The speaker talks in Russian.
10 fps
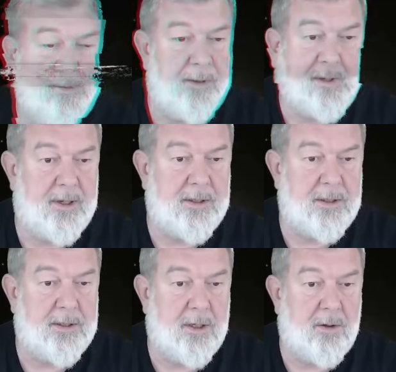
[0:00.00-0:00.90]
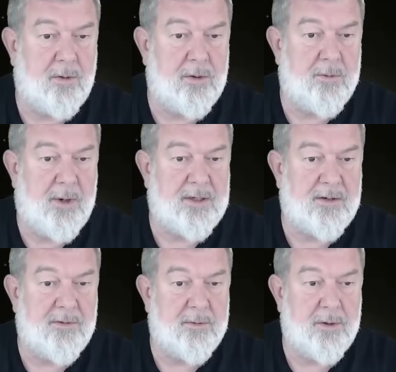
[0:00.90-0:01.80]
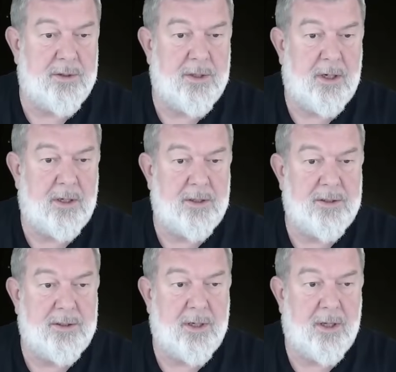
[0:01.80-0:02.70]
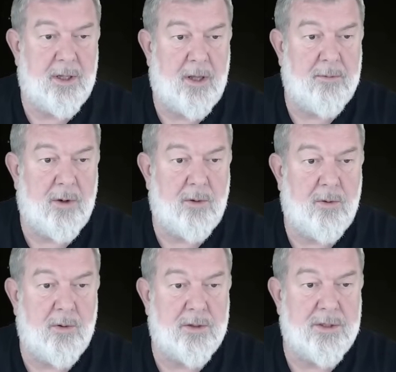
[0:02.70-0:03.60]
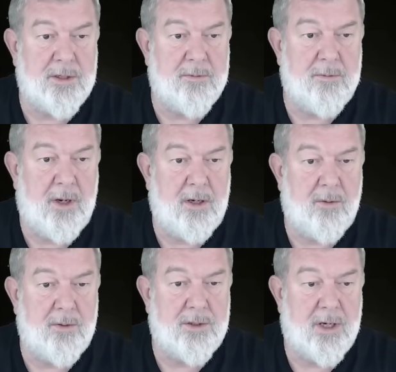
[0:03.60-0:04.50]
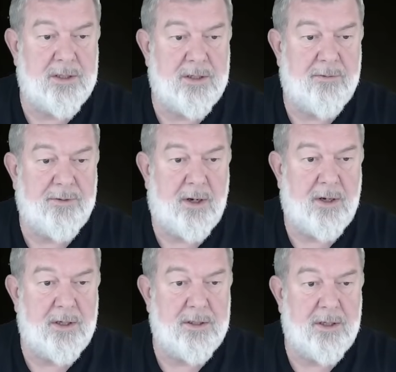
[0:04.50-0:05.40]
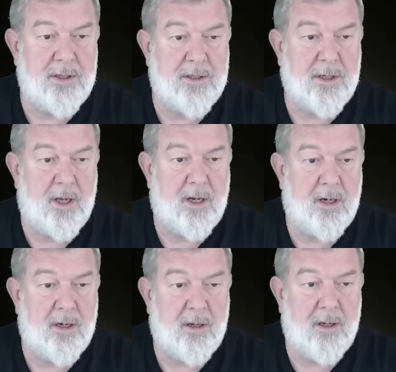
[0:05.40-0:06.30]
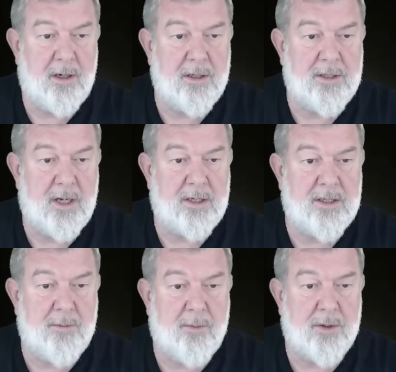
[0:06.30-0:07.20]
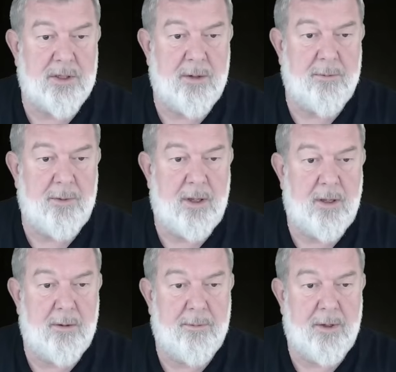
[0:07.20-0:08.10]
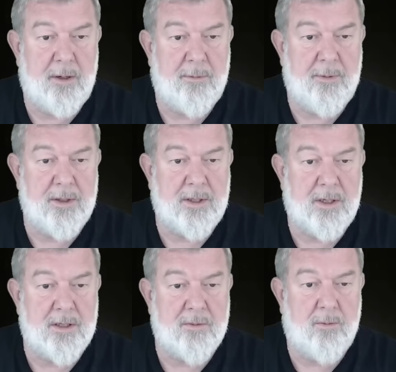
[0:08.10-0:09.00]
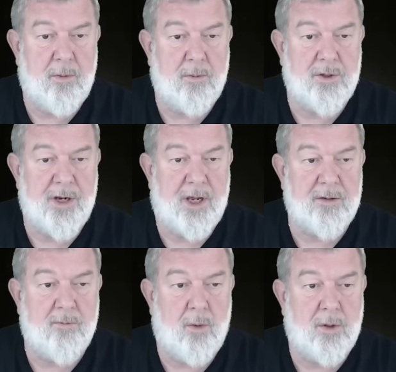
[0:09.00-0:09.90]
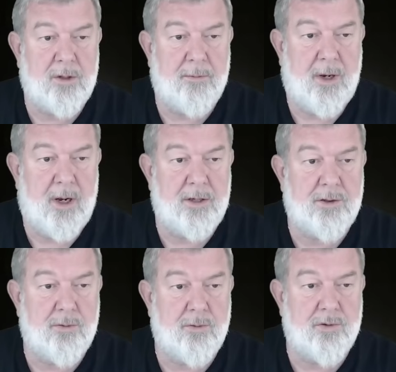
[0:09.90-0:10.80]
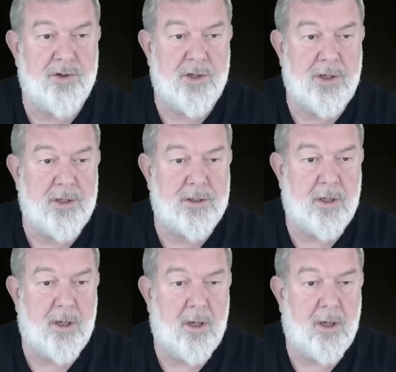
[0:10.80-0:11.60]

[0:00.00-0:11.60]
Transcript: На жителей Кузбасса возбудили дело об госизмене участия в террористической организации после переписки с чат-ботом «Хочу жить».